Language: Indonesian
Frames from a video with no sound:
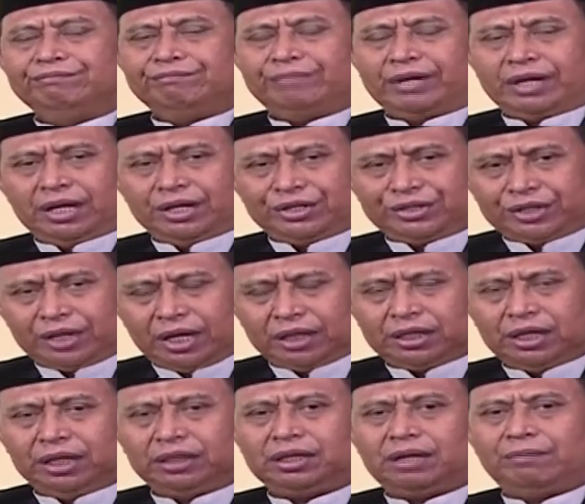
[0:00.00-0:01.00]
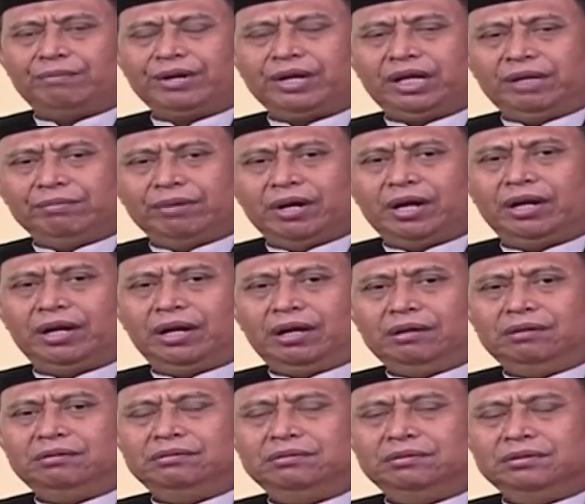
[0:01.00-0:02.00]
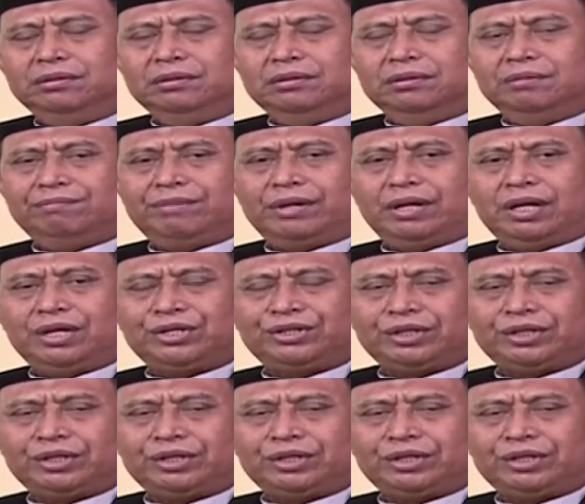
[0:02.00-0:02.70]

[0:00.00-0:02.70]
pada saat kita beribadah, pada